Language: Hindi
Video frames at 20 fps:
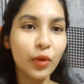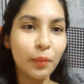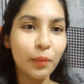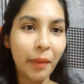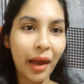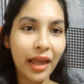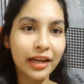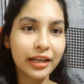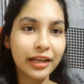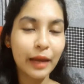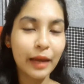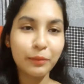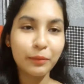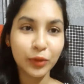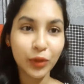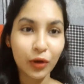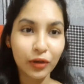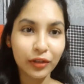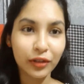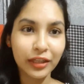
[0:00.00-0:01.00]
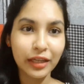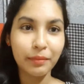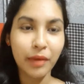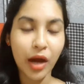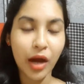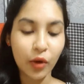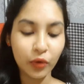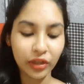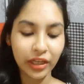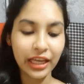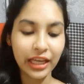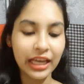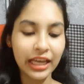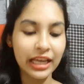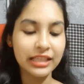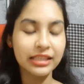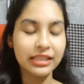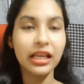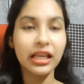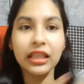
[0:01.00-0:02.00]
palette I'm talking about
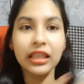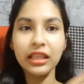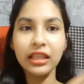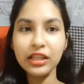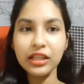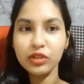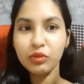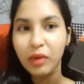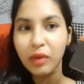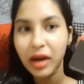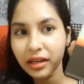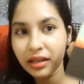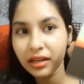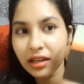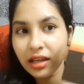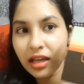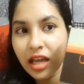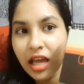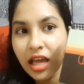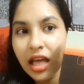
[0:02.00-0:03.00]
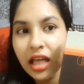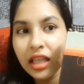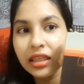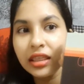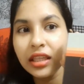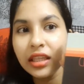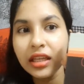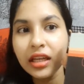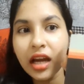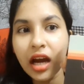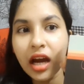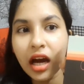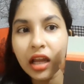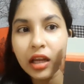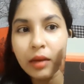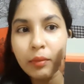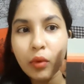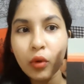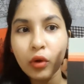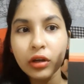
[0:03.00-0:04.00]
is this one the
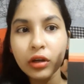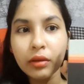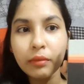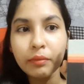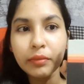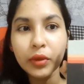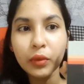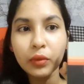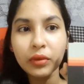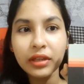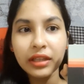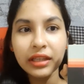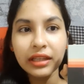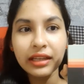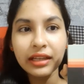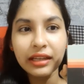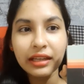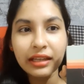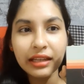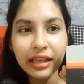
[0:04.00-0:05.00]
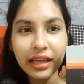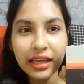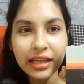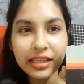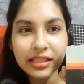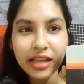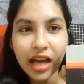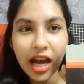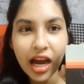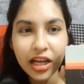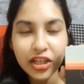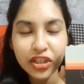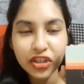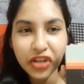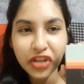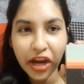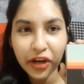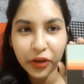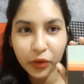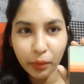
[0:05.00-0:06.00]
Colorboard Beauty Glazed
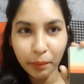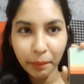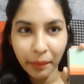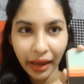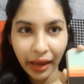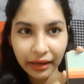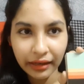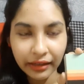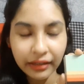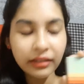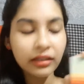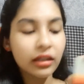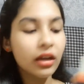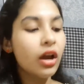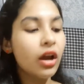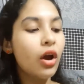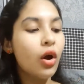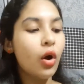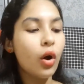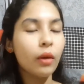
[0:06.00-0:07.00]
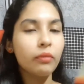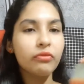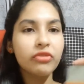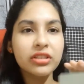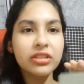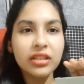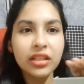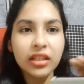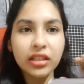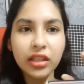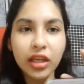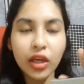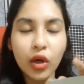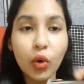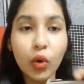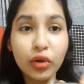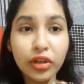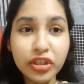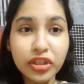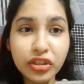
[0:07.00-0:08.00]
Eyeshadow Palette ऑब्वियसली ये
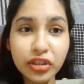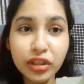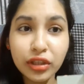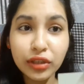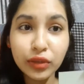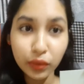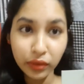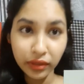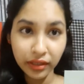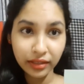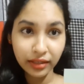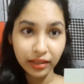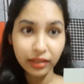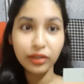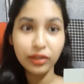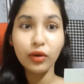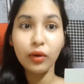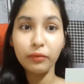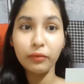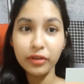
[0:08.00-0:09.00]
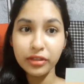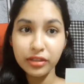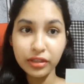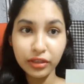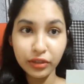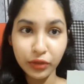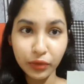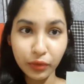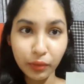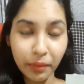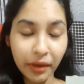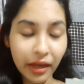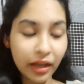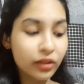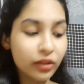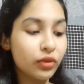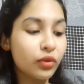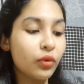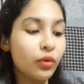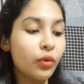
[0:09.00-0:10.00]
ओरिजिनल तो नहीं है ये ऑब्वियसली ड्यूप
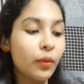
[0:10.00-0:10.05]
है तो